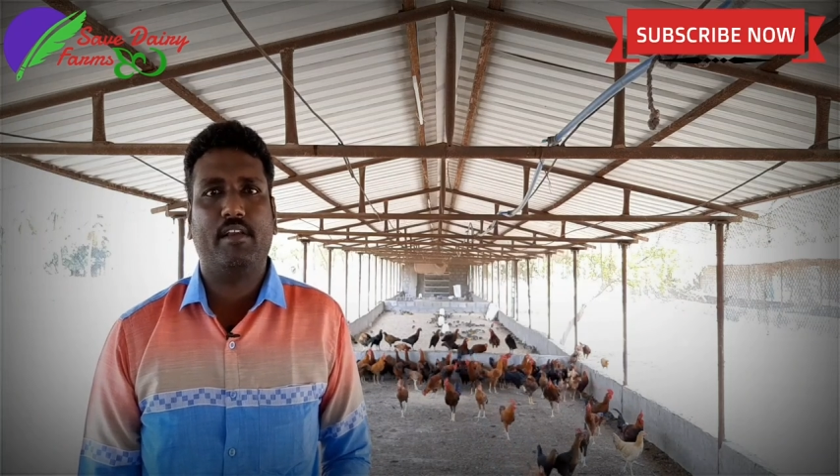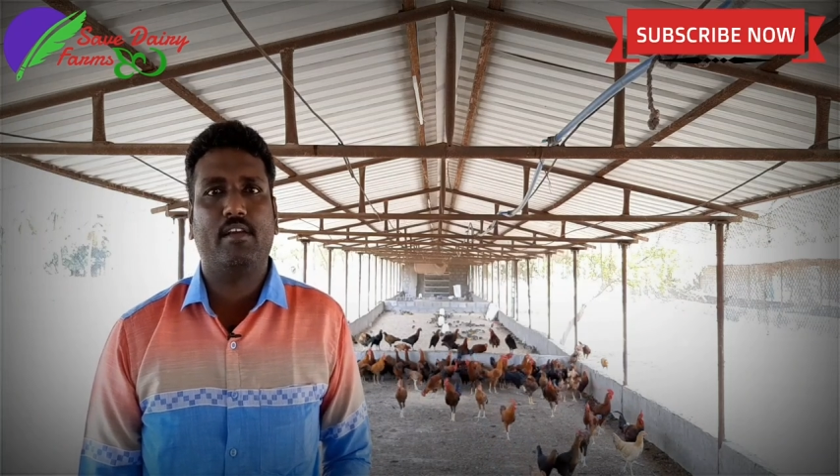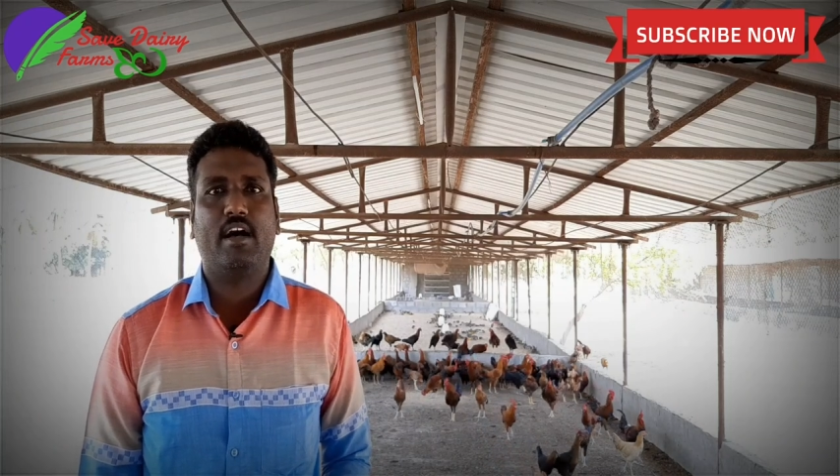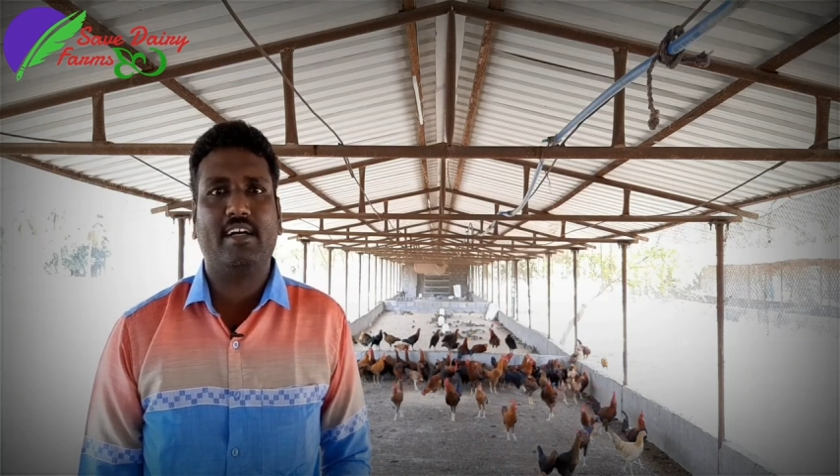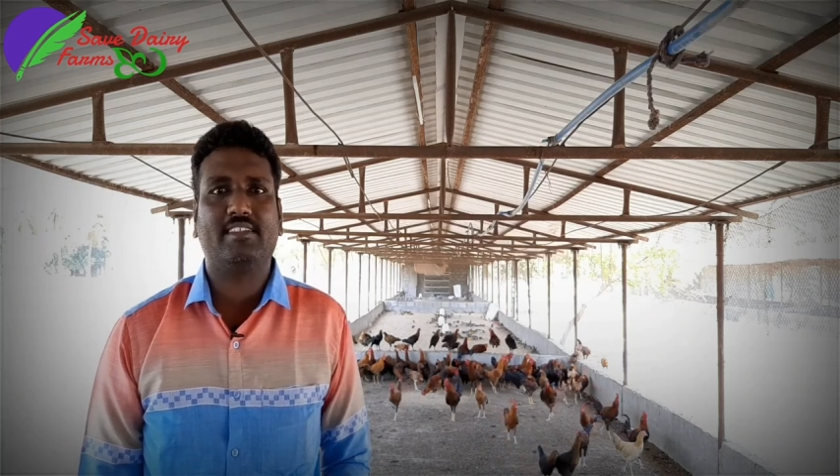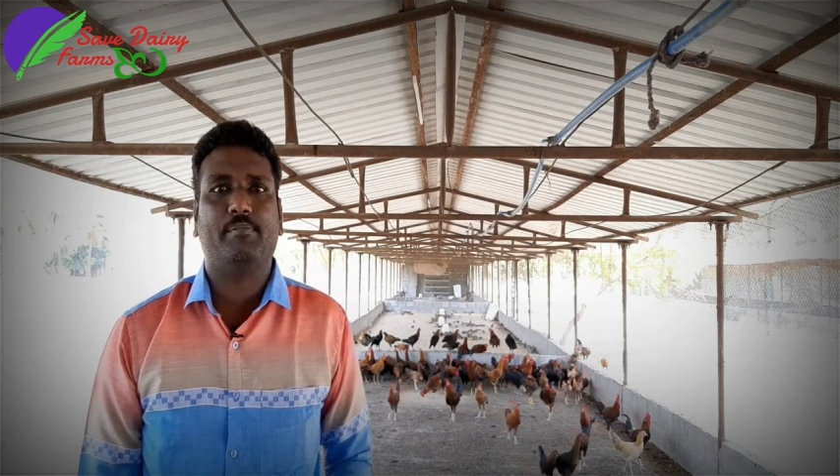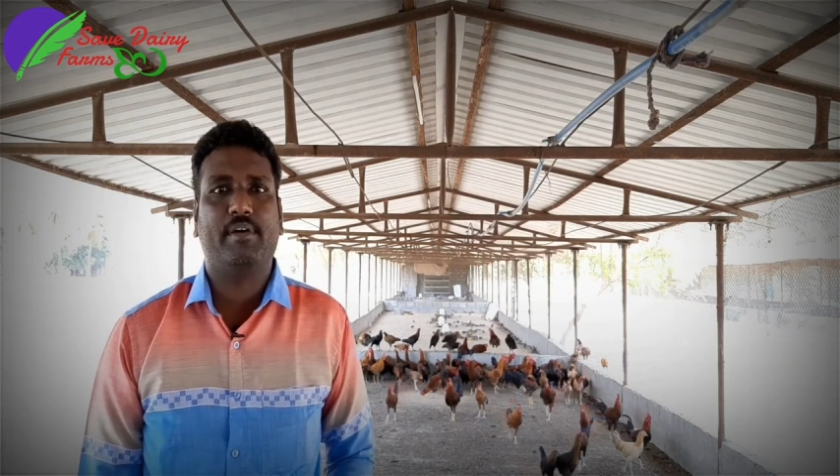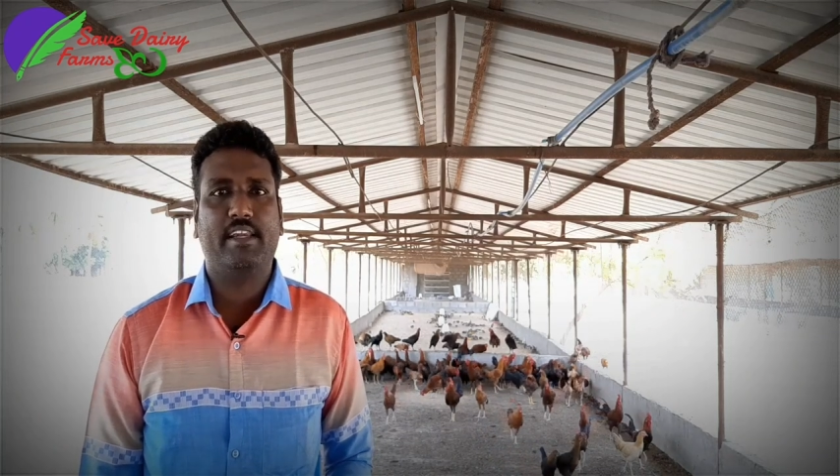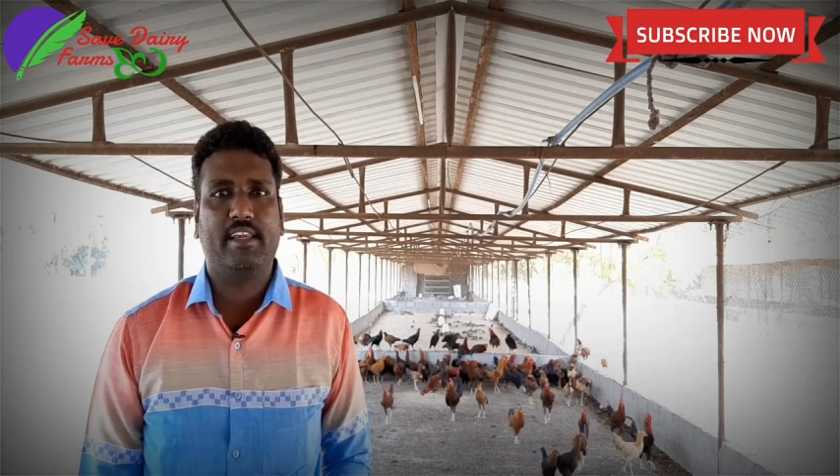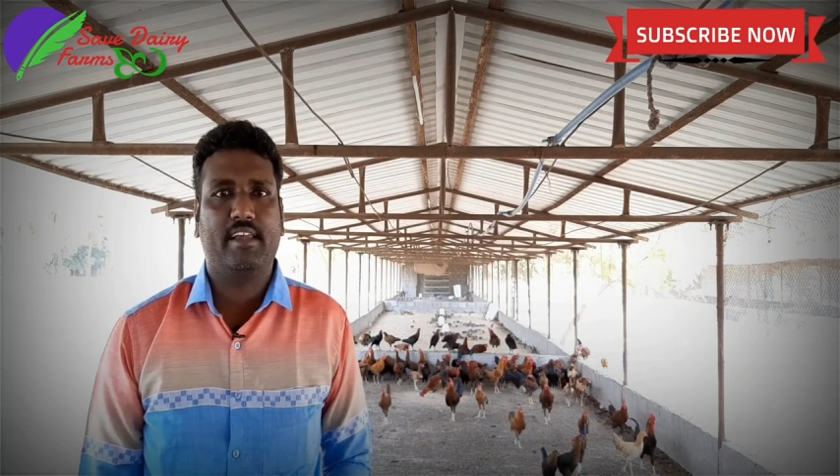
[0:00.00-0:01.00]
பண்ணணும்னு
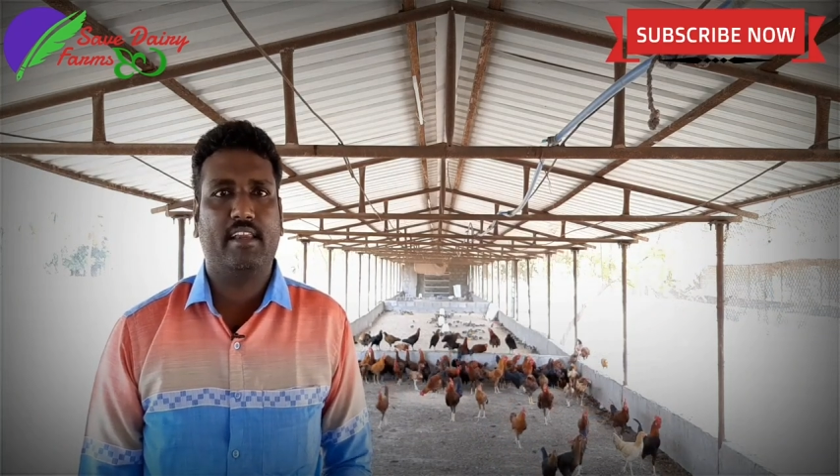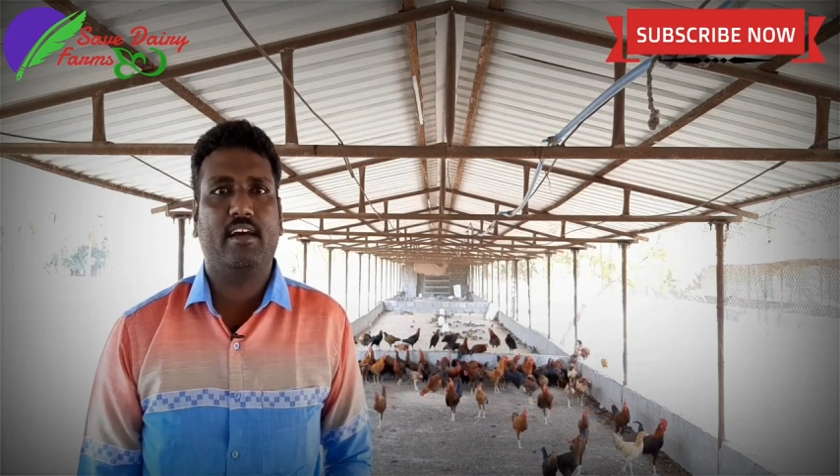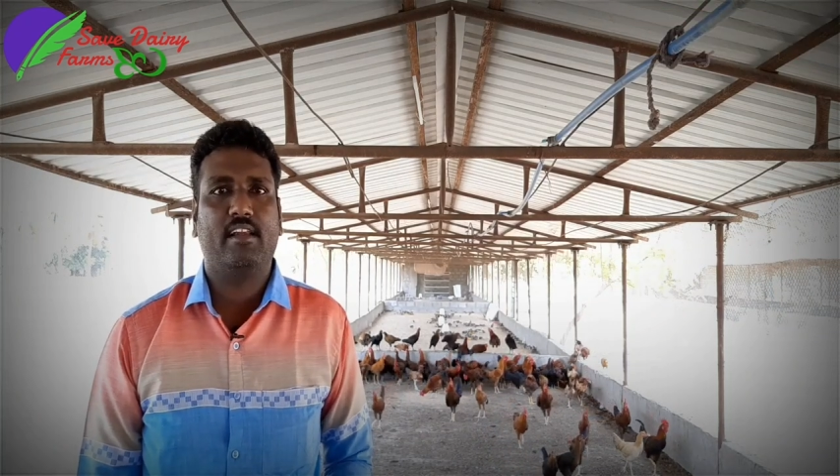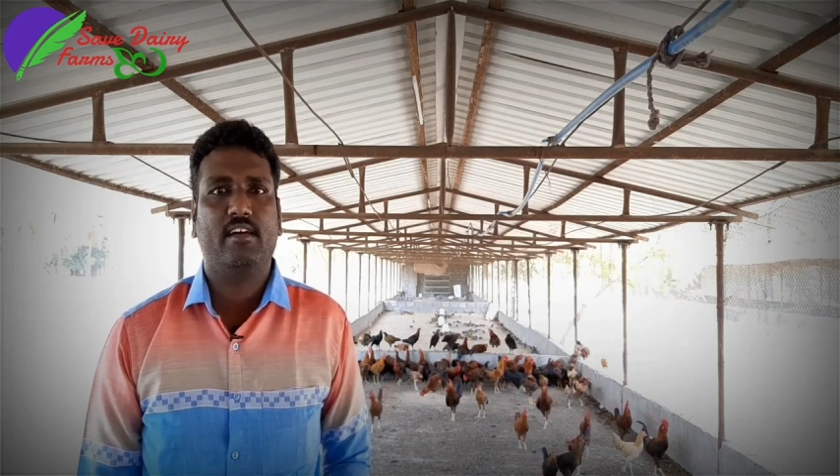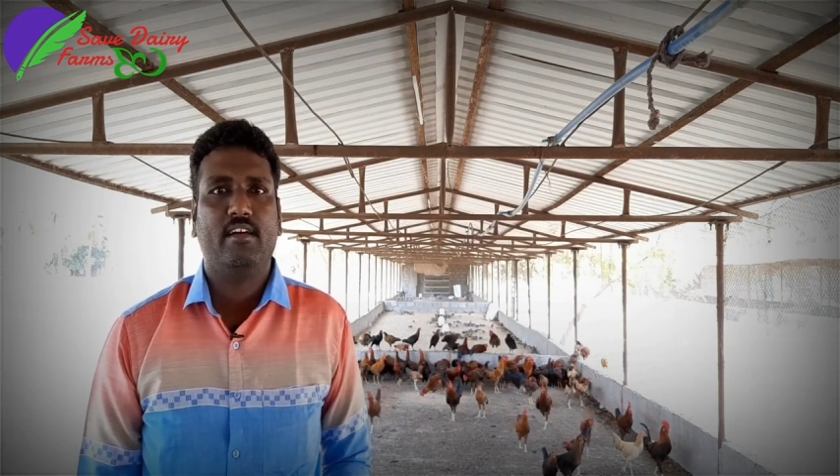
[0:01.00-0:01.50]
ஆசைப்பட்டுட்டிங்கன்னா